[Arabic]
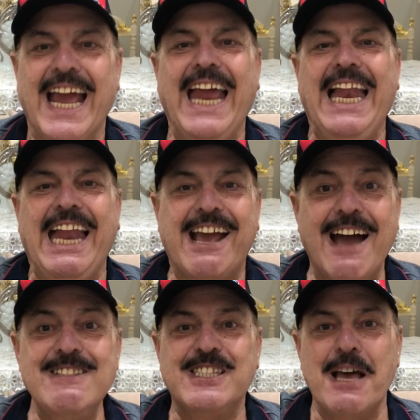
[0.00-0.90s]
اللي
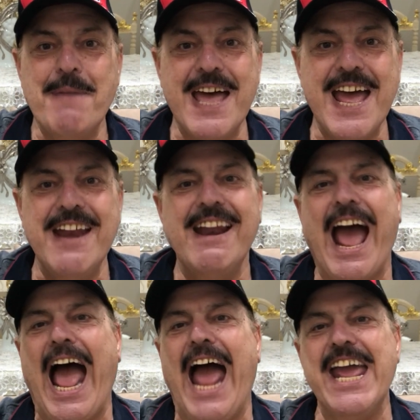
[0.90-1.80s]
كان زمان
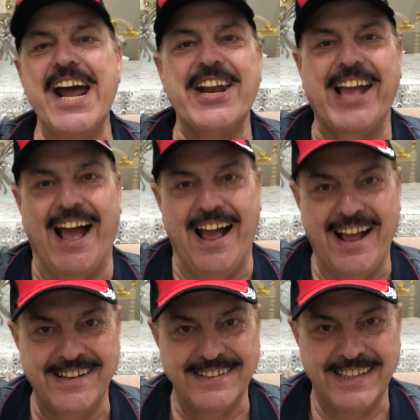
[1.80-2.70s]
هيرجع
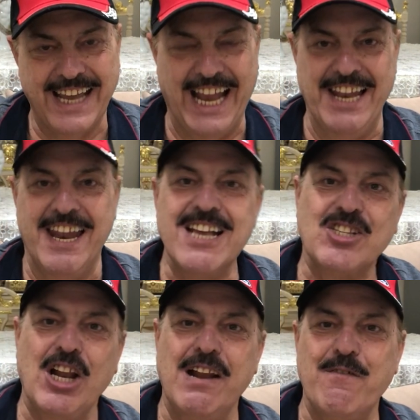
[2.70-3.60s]

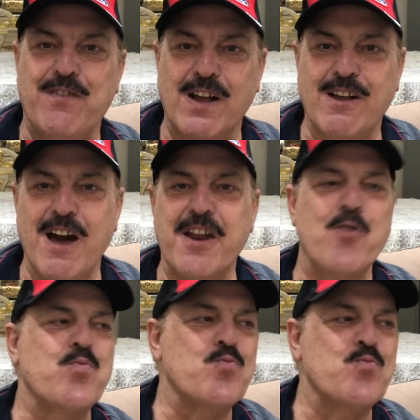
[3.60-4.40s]
الناس اللي مفكرة